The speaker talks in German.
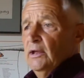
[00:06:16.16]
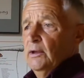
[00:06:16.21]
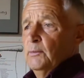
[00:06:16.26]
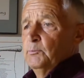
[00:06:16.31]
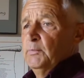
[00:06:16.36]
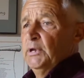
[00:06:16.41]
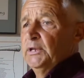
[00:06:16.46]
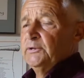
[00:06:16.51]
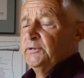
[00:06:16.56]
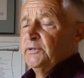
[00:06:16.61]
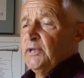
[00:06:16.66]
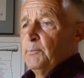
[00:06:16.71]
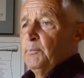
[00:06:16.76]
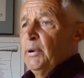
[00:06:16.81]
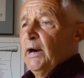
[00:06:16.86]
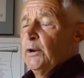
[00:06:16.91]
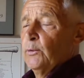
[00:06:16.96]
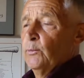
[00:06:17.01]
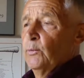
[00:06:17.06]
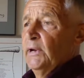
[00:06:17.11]
mit der
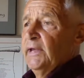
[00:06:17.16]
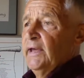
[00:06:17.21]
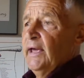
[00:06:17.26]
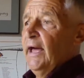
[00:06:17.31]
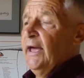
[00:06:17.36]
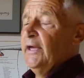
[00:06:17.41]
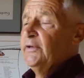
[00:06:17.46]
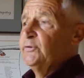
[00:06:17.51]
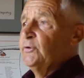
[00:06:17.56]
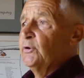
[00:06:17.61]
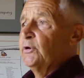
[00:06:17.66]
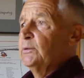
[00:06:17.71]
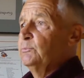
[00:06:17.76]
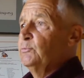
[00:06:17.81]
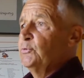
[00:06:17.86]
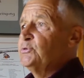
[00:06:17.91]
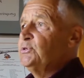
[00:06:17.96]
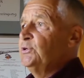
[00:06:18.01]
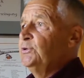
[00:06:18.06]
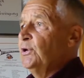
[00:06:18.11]
Parole Eishockey
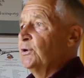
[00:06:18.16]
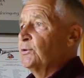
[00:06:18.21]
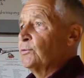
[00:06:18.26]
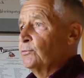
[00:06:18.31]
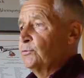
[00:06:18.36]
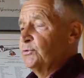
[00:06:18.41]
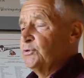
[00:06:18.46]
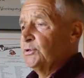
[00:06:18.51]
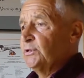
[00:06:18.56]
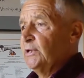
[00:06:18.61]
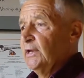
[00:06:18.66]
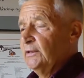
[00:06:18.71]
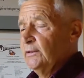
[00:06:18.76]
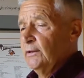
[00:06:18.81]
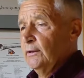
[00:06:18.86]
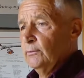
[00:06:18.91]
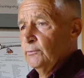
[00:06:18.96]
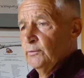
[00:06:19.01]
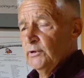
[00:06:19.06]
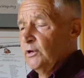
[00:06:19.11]
muss in die
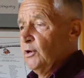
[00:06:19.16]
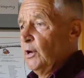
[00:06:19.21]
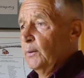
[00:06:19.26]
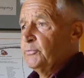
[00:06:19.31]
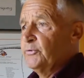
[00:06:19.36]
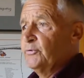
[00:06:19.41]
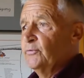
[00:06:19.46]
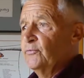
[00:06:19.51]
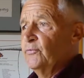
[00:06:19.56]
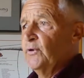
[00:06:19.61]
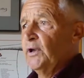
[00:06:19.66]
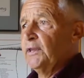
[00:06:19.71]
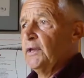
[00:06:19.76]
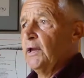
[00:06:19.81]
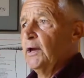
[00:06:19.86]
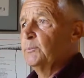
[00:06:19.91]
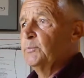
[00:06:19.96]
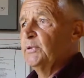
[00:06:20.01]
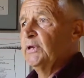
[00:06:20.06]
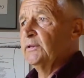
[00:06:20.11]
Großstädte und ich habe sofort
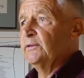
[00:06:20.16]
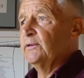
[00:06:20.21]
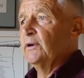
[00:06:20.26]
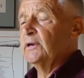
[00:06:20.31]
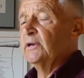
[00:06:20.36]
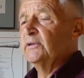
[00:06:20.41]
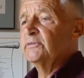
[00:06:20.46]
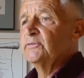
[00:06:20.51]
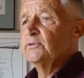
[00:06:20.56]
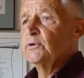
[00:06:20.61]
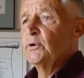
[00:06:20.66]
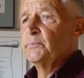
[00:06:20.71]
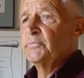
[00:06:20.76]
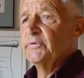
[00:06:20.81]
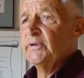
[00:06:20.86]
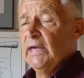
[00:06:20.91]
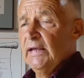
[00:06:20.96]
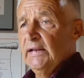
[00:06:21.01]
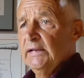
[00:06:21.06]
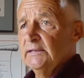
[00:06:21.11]
kapiert, da geht es nur ums
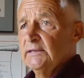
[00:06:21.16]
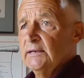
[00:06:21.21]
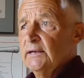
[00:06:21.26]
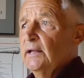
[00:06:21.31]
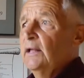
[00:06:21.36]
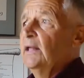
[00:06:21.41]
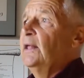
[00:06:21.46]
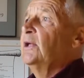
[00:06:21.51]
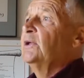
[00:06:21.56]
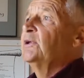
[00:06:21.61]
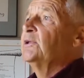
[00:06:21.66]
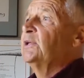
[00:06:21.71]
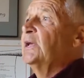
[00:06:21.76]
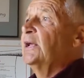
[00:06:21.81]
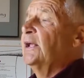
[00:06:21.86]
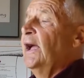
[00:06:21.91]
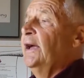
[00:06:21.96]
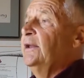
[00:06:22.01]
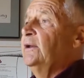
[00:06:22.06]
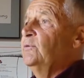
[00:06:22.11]
Geld. Die
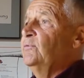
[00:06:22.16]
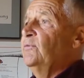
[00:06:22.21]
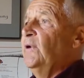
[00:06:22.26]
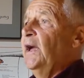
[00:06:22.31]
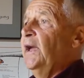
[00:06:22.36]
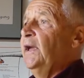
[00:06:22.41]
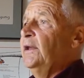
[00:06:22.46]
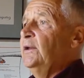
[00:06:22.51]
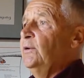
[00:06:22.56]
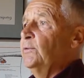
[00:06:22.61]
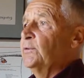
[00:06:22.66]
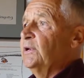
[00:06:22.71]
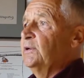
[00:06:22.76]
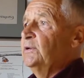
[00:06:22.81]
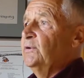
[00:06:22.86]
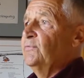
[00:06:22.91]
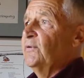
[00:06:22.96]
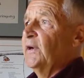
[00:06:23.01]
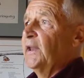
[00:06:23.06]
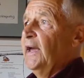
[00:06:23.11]
kleinen Vereine oder
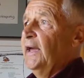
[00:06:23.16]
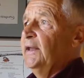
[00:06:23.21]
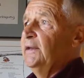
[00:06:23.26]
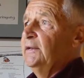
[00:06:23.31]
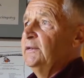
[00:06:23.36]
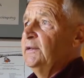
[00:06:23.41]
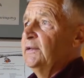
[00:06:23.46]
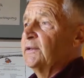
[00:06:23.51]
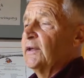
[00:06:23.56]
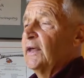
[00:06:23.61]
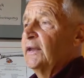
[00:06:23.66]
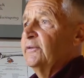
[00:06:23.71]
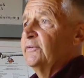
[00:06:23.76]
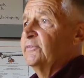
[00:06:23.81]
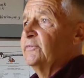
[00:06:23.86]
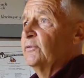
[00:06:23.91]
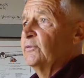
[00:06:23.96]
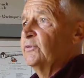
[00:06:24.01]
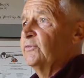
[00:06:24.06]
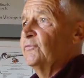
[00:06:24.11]
die Vereine, die
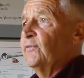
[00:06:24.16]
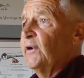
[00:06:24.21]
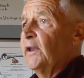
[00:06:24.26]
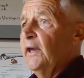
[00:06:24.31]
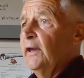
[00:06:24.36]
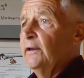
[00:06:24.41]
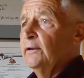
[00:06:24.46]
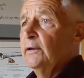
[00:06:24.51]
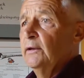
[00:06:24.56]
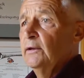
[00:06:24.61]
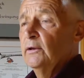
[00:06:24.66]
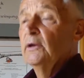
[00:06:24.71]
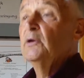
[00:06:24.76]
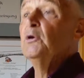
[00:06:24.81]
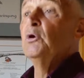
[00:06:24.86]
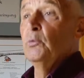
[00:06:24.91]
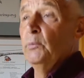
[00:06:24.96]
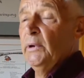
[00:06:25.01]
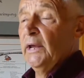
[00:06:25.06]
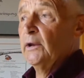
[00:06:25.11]
Traditionsvereine,
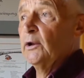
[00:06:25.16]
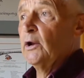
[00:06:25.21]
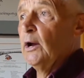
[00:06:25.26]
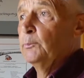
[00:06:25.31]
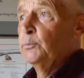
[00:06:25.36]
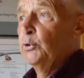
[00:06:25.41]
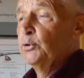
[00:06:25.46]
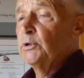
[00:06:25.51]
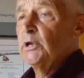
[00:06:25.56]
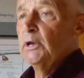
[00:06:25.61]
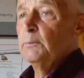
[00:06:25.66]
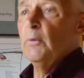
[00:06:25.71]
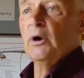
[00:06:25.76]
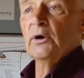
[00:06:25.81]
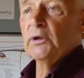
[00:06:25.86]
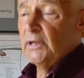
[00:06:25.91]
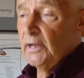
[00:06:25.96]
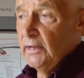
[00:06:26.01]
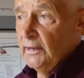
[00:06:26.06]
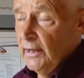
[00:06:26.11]
werden kaputt
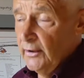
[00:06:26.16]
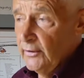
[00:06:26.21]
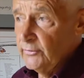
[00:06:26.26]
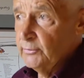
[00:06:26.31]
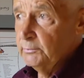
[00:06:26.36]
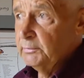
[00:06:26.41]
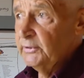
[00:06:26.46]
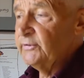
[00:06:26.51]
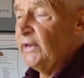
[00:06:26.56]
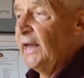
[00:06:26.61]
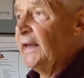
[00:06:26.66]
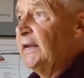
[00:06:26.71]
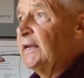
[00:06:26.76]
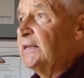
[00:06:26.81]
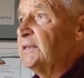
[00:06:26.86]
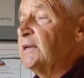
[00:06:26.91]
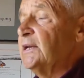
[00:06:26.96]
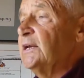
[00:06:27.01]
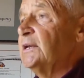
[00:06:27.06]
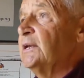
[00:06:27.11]
gemacht, genauso wie es
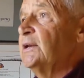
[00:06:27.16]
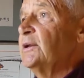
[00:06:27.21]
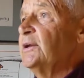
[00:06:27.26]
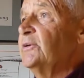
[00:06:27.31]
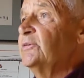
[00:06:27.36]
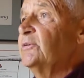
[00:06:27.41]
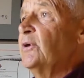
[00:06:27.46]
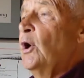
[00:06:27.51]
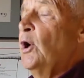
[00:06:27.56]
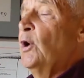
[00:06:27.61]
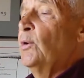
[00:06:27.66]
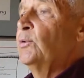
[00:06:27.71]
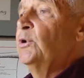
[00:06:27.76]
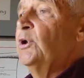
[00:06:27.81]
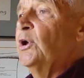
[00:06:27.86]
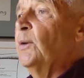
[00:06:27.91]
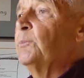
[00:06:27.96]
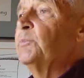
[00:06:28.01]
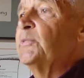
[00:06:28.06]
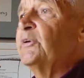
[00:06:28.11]
eingetreten ist. Und
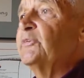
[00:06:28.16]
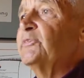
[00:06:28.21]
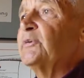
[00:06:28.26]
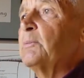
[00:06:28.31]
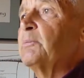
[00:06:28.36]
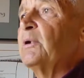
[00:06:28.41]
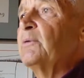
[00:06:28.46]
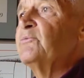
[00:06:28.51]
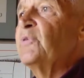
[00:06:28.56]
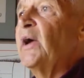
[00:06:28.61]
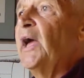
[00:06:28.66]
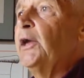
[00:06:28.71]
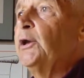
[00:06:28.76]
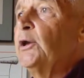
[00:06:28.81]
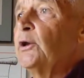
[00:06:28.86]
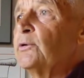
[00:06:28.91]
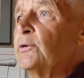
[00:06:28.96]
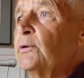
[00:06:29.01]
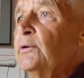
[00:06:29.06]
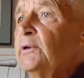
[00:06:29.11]
ich habe deshalb einen Verein
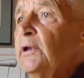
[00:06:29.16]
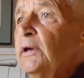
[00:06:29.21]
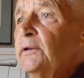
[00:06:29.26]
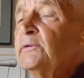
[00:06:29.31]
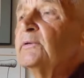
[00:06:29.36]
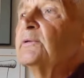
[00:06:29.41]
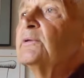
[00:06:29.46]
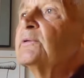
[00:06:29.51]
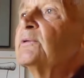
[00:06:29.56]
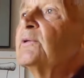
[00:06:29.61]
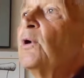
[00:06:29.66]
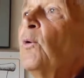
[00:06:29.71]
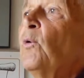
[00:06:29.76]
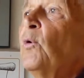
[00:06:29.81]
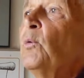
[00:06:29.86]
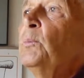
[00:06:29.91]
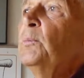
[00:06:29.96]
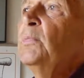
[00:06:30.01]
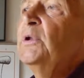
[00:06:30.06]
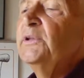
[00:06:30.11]
gegründet, da
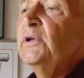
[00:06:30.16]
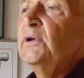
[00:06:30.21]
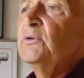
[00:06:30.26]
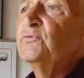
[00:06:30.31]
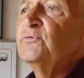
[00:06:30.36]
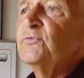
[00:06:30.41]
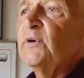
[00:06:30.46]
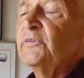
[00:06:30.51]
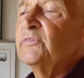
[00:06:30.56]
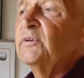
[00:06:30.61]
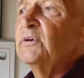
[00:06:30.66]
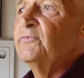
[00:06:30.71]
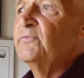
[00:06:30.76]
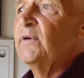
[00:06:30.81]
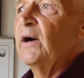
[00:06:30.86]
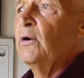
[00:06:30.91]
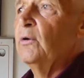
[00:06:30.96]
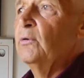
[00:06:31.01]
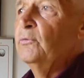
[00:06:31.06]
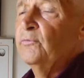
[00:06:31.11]
oben, den
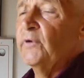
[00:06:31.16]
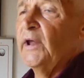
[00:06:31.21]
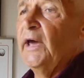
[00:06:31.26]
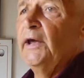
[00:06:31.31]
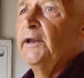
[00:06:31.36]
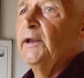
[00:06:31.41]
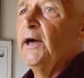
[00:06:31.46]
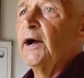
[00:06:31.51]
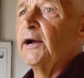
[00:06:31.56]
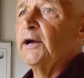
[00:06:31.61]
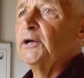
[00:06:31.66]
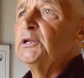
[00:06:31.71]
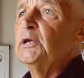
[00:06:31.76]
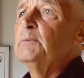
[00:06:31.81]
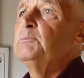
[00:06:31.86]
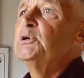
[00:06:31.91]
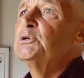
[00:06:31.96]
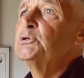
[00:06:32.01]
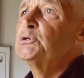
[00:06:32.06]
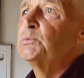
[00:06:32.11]
FASEV, Freien
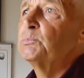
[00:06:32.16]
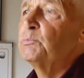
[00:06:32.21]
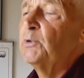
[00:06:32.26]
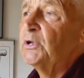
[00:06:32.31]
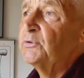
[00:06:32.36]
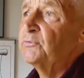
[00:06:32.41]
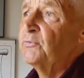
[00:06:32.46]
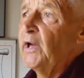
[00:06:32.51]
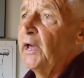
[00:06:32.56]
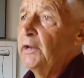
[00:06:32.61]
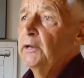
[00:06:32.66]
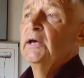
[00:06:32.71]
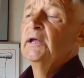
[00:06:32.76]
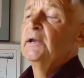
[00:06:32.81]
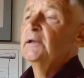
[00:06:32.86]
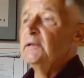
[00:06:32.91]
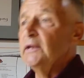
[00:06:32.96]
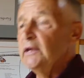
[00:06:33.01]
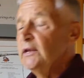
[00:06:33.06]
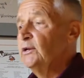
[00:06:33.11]
Akademischen Sportverein,
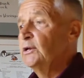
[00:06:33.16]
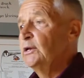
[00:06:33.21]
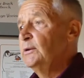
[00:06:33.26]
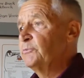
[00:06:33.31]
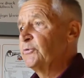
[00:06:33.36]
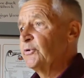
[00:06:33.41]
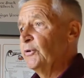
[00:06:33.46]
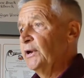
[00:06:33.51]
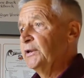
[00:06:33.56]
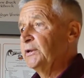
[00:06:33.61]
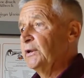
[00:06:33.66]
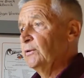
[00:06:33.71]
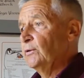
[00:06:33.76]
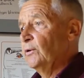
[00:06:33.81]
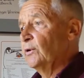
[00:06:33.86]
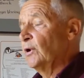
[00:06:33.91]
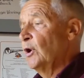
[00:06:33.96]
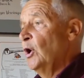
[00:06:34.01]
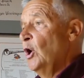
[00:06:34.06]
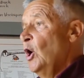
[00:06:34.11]
den gibt es heute noch.